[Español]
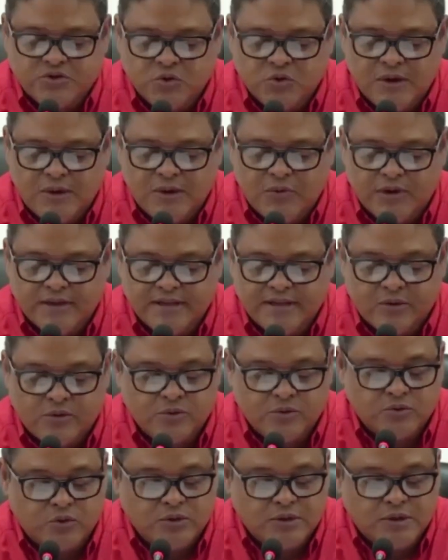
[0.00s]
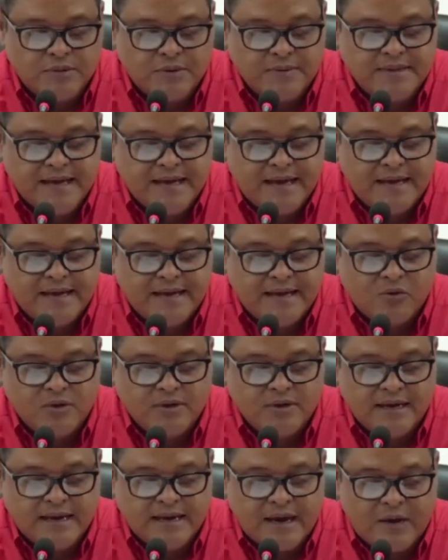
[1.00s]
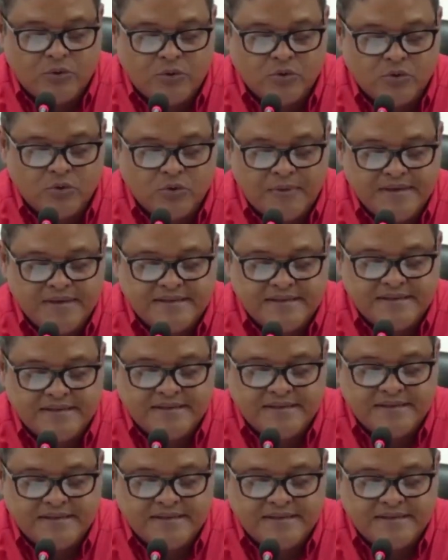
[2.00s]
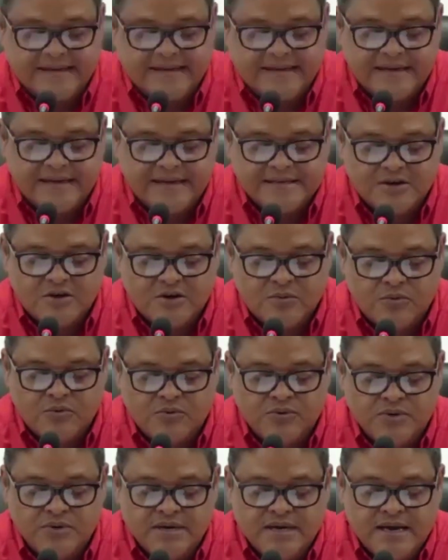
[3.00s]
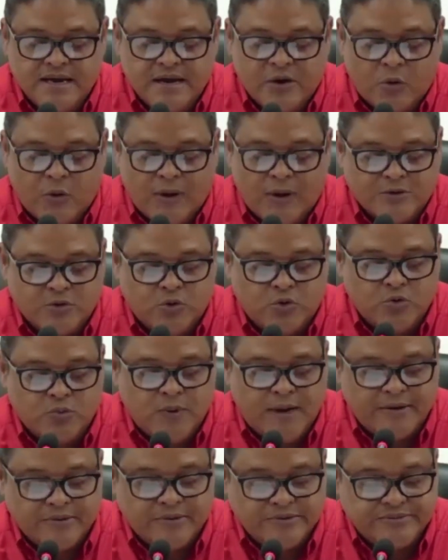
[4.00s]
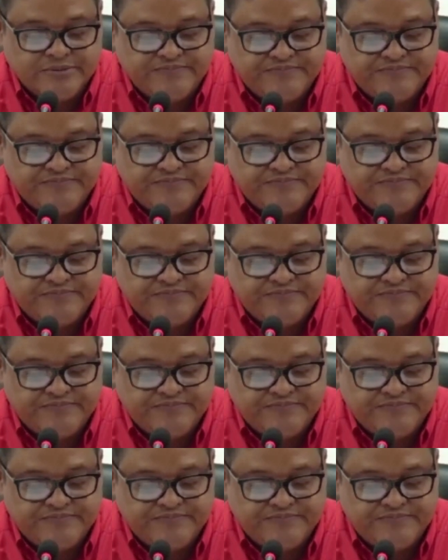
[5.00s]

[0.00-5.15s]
labores de control de bebidas alcohólicas en las autopistas y carreteras, así como en los cascos urbanos.